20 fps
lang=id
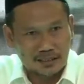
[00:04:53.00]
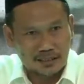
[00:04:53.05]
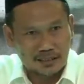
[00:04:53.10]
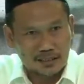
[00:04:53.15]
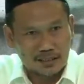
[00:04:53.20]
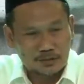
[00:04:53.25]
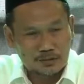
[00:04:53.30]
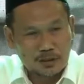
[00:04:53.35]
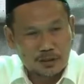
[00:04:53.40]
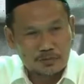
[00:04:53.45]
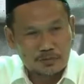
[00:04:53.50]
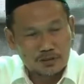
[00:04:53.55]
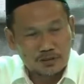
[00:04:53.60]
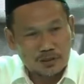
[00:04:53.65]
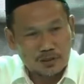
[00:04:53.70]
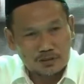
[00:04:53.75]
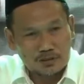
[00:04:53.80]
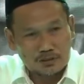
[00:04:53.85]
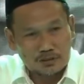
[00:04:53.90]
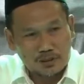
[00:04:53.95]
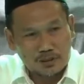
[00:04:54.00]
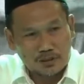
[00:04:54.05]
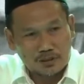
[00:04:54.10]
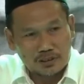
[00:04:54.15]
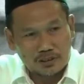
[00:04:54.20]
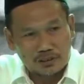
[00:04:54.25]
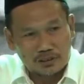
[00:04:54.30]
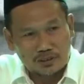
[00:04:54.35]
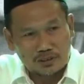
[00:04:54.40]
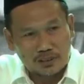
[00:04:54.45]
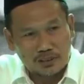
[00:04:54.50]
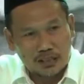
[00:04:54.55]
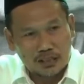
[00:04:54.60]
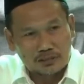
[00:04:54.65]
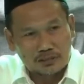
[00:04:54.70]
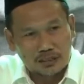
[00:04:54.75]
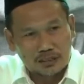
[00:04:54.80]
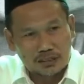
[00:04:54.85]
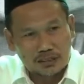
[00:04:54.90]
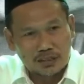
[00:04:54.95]
Sebab itu Rasulullah
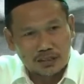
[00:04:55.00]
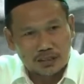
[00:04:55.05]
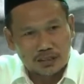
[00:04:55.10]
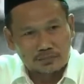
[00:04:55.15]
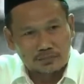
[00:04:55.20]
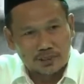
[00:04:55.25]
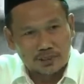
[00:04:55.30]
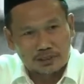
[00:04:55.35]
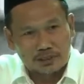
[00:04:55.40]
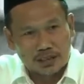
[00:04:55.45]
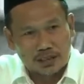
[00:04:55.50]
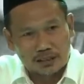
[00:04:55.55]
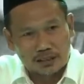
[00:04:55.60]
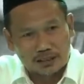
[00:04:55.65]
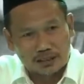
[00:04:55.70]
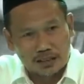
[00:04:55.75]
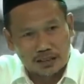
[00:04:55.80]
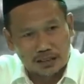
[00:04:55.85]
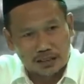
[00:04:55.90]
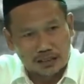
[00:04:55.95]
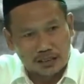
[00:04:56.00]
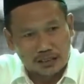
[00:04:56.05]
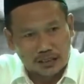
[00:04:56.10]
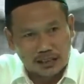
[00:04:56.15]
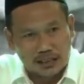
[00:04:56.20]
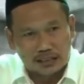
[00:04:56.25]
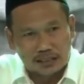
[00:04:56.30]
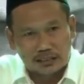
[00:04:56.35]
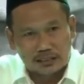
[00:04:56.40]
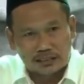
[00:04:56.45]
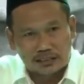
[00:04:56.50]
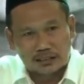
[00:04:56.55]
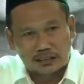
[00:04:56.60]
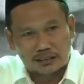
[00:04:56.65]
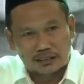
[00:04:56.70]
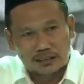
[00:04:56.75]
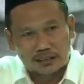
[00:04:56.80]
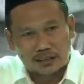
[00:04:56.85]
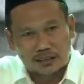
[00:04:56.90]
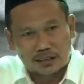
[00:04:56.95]
SAW itu kalau ngedikan,
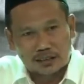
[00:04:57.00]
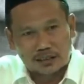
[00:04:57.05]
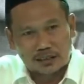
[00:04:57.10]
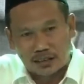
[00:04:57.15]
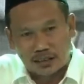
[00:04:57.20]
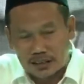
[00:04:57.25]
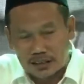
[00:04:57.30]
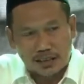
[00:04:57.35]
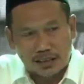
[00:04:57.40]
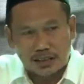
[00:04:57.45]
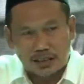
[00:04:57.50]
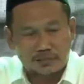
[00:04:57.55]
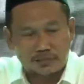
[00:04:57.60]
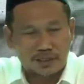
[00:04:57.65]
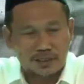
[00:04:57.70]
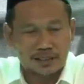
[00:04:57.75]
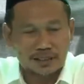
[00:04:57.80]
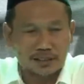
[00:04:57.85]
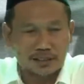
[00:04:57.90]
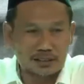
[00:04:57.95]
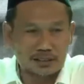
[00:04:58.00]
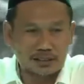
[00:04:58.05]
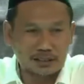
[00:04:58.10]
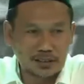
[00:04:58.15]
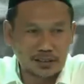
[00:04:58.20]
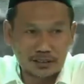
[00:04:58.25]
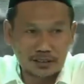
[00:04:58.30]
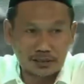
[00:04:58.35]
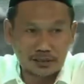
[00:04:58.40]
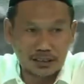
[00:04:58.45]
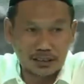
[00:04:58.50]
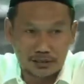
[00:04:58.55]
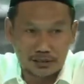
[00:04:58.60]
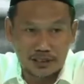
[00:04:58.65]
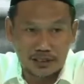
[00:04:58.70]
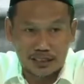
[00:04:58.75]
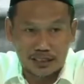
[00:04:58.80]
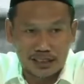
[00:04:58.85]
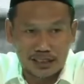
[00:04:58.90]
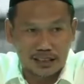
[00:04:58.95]
ngedikan apa saja, itu ya
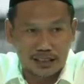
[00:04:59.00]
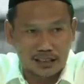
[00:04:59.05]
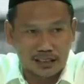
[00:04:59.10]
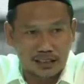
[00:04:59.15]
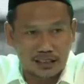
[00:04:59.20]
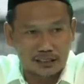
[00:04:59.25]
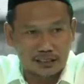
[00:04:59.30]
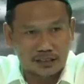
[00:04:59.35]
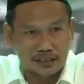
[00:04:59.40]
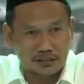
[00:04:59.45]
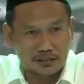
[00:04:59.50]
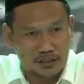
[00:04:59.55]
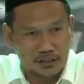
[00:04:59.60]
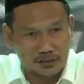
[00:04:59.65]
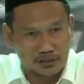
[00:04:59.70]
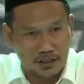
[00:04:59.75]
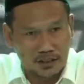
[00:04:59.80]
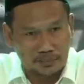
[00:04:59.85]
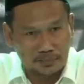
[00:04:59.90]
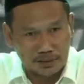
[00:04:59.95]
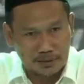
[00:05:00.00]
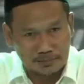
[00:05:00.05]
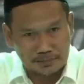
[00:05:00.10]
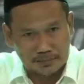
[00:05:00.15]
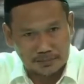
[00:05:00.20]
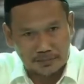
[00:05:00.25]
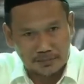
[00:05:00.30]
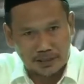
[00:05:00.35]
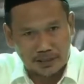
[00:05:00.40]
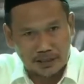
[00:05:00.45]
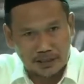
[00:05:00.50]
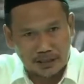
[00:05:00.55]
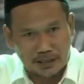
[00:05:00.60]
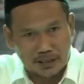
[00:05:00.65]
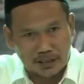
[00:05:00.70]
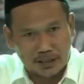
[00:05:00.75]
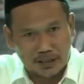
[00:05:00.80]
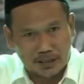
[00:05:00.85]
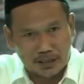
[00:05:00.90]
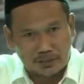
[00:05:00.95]
juga dianalisis oleh sahabat.
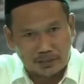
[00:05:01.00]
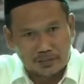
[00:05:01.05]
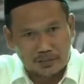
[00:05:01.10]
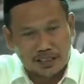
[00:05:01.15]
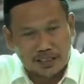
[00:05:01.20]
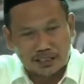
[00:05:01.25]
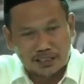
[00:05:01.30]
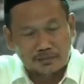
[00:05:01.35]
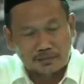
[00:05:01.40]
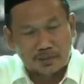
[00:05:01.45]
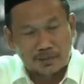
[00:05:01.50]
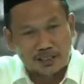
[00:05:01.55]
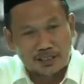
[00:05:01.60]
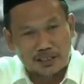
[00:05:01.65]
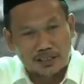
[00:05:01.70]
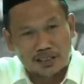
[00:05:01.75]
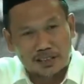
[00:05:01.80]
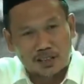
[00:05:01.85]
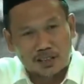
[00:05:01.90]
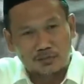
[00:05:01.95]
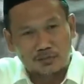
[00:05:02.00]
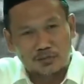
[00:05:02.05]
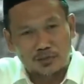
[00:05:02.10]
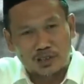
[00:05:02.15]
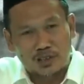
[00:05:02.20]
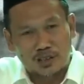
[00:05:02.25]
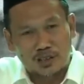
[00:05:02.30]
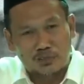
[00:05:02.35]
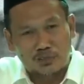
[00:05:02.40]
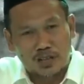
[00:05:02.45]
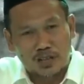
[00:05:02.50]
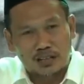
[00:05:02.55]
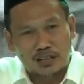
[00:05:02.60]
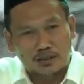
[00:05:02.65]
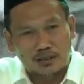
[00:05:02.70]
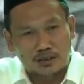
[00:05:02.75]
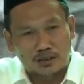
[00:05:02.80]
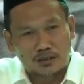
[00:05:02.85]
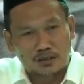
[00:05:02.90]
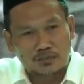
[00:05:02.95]
Misalnya begini, ya umul qauma
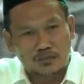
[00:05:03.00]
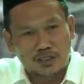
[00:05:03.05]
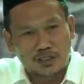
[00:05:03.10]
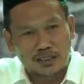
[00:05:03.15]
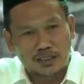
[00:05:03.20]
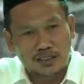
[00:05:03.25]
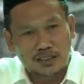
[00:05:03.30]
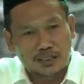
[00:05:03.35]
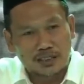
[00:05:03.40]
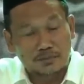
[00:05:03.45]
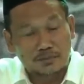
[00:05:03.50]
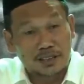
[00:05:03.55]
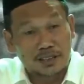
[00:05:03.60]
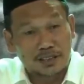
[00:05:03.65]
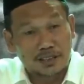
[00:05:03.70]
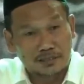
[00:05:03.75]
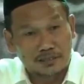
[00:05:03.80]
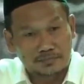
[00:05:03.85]
akrohum li kitabillah.